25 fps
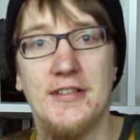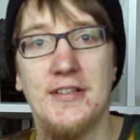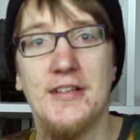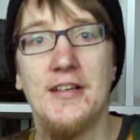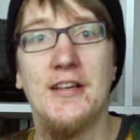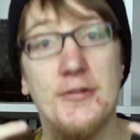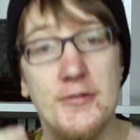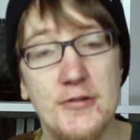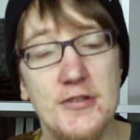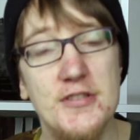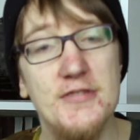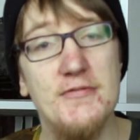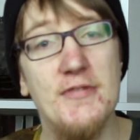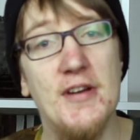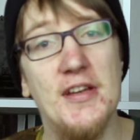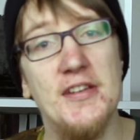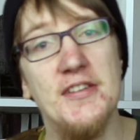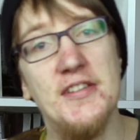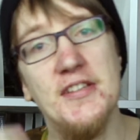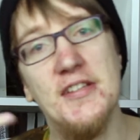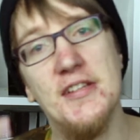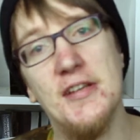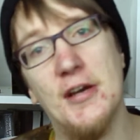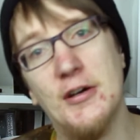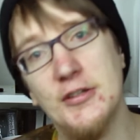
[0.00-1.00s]
Natürlich werden
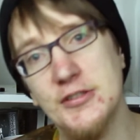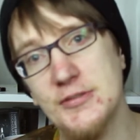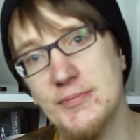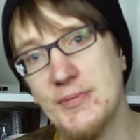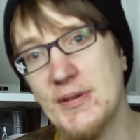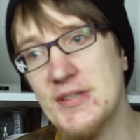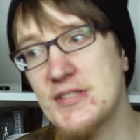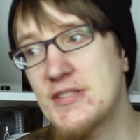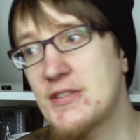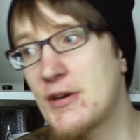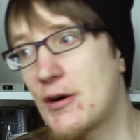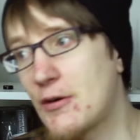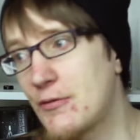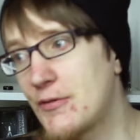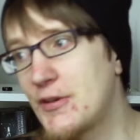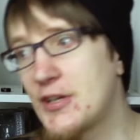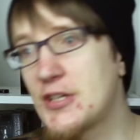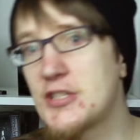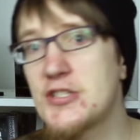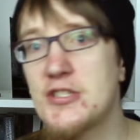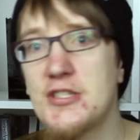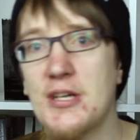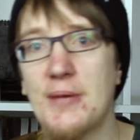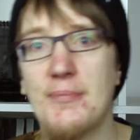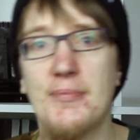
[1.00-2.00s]
die, die ausbrechen, auch wieder
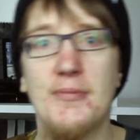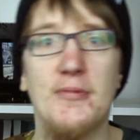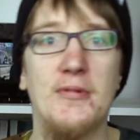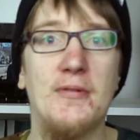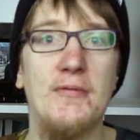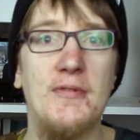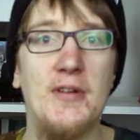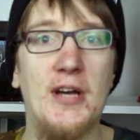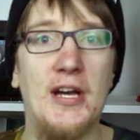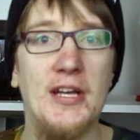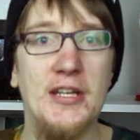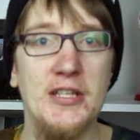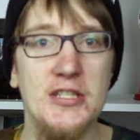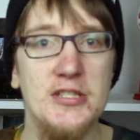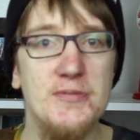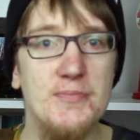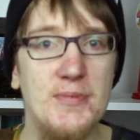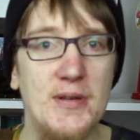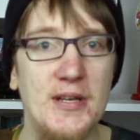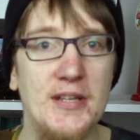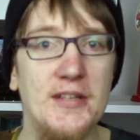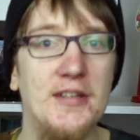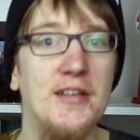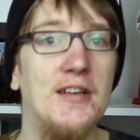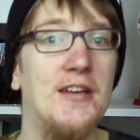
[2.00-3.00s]
geschnappt und dann wieder
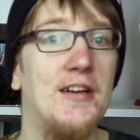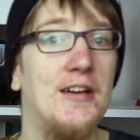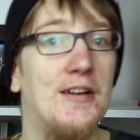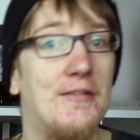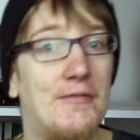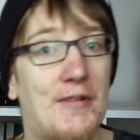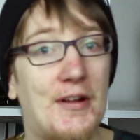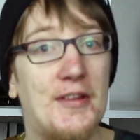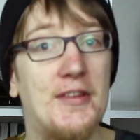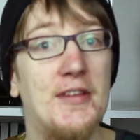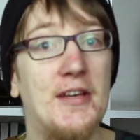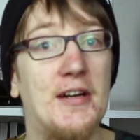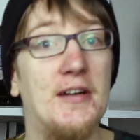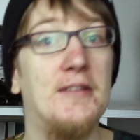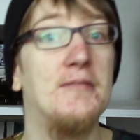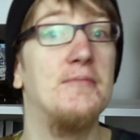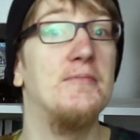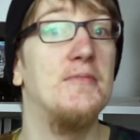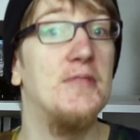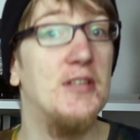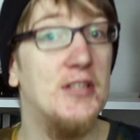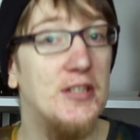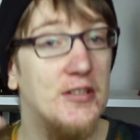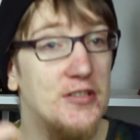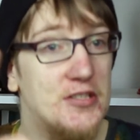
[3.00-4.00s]
eingesperrt, weil sie ja
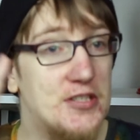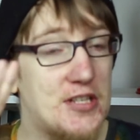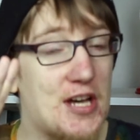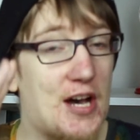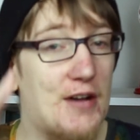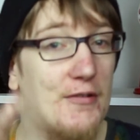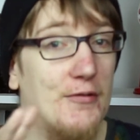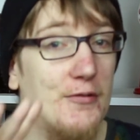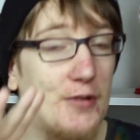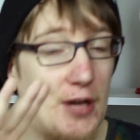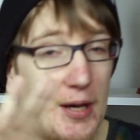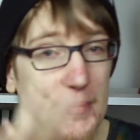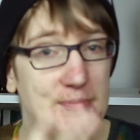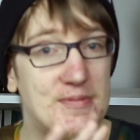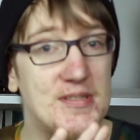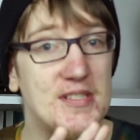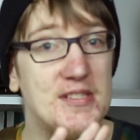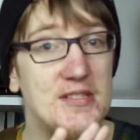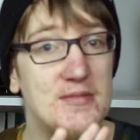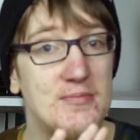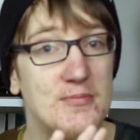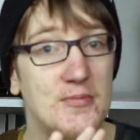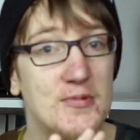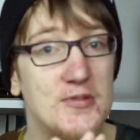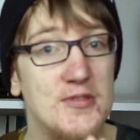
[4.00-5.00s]
ihre Strafe noch
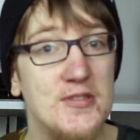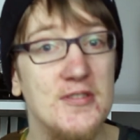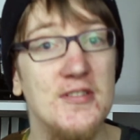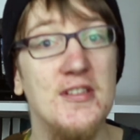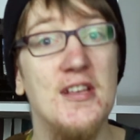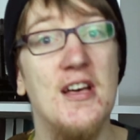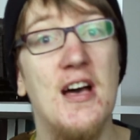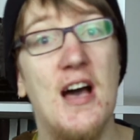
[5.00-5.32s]
absitzen müssen.